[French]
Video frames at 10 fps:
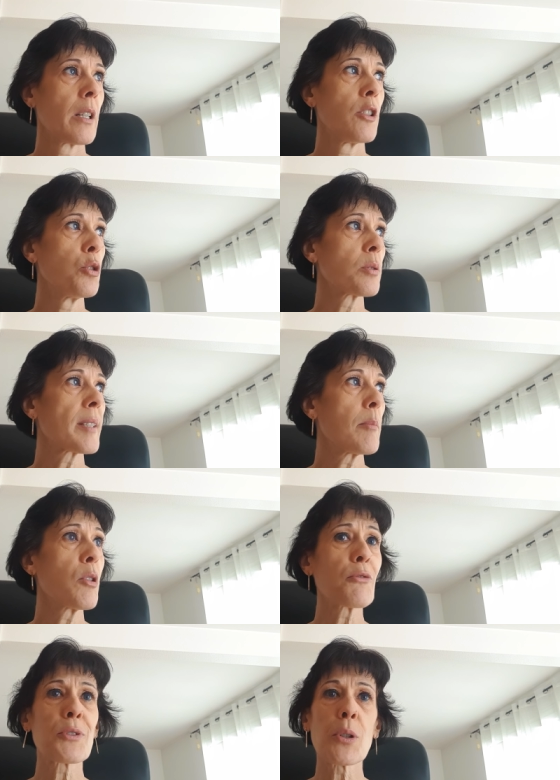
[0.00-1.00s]

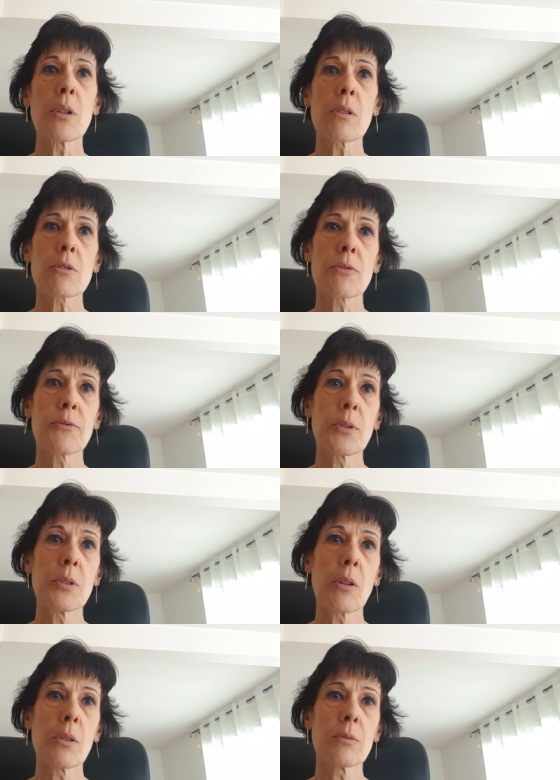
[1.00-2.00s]
notamment violence
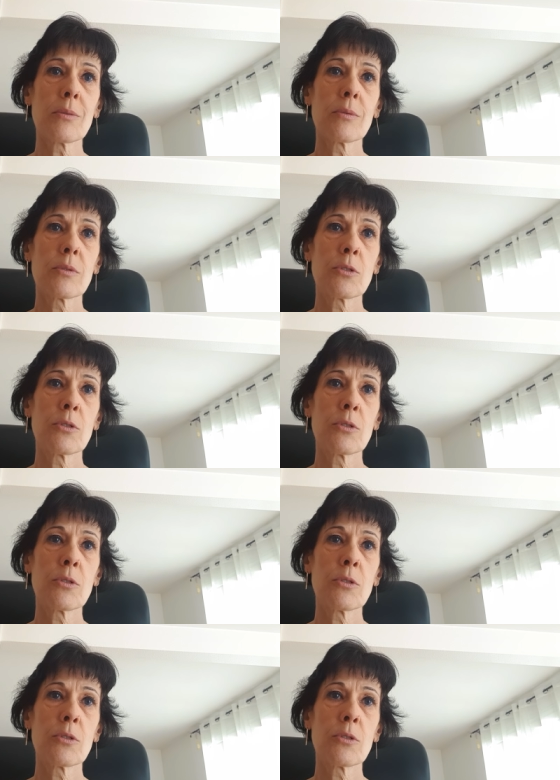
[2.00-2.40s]
venant